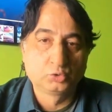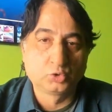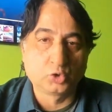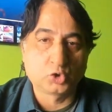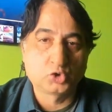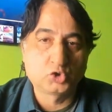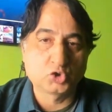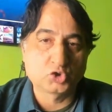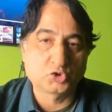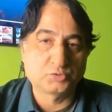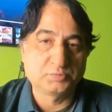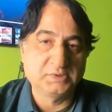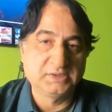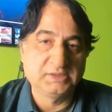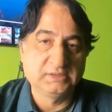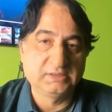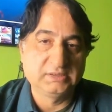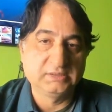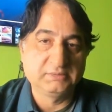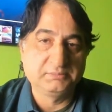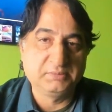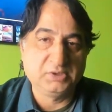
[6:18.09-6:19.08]

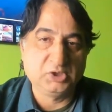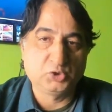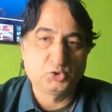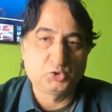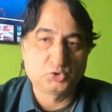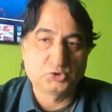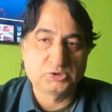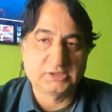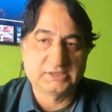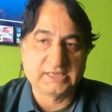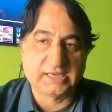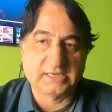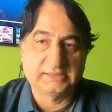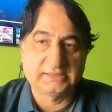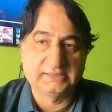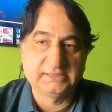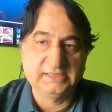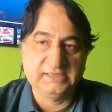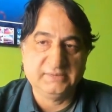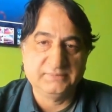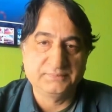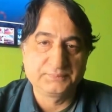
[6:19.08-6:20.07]
9500
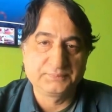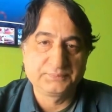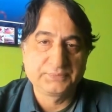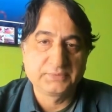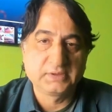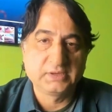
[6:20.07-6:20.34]
yataklı